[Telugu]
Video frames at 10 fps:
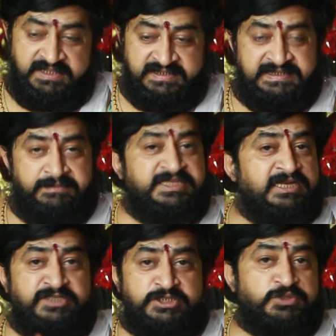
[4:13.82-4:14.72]
ఈ
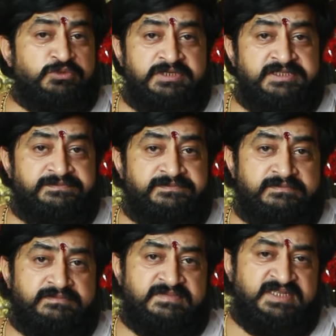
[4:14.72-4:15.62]
సమిధని తెచ్చుకోండి
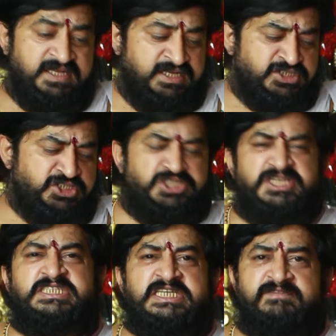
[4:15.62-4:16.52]

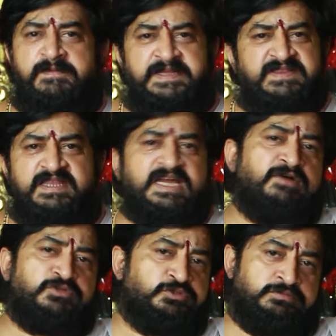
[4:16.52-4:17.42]
చిన్న చిన్నవి
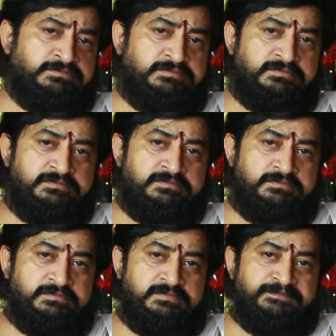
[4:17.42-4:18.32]
పెద్దగా వద్దు
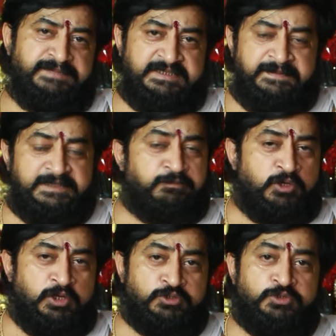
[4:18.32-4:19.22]
పెద్ద పెద్ద
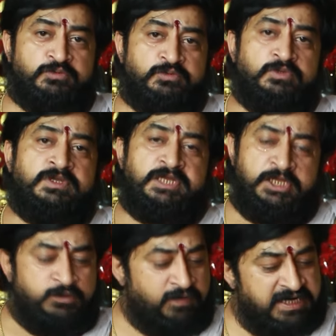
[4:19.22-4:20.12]
పుల్లలు వద్దు
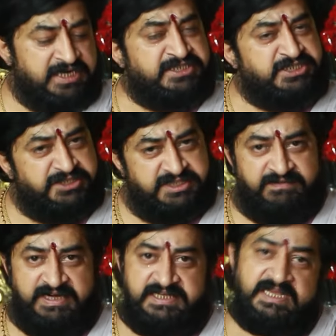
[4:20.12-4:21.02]
లేదు వాటిలో చిన్న
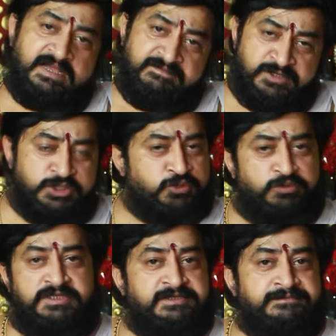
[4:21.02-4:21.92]
చిన్న వాటిగా
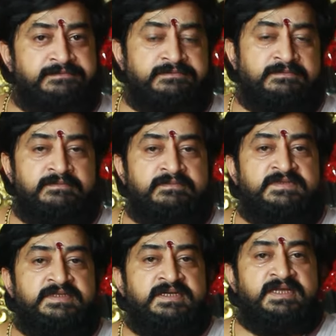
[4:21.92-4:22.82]
విరుచుకోండి
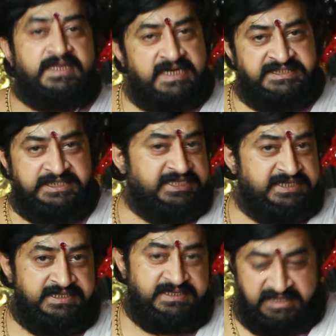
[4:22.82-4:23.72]
కట్
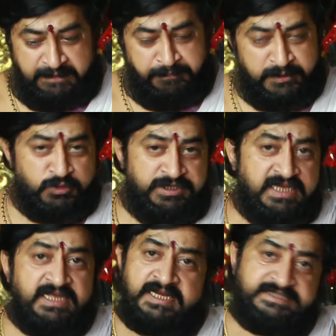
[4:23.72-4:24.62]
చేయండి రంపంతో
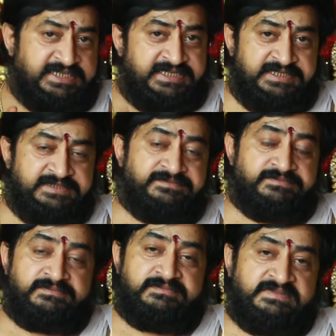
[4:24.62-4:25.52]
అయినా కట్ చేయండి
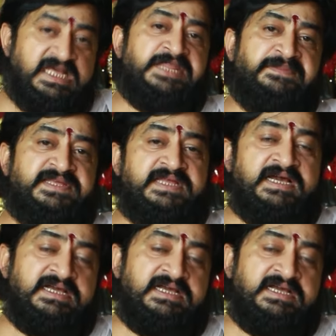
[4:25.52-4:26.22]
దాని మీద